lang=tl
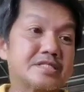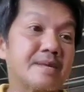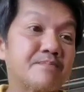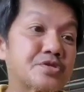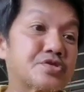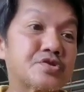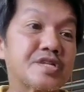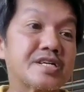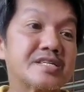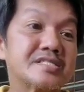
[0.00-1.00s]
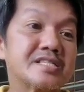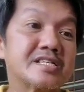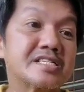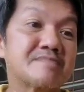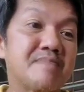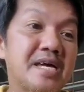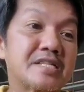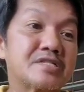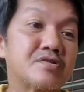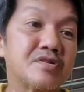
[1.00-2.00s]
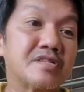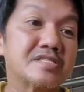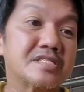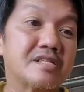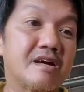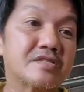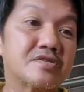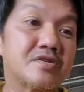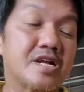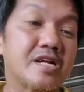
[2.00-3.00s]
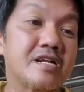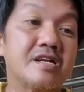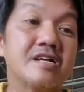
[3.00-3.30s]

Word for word: sa punto ng isang eksperto na si Dr.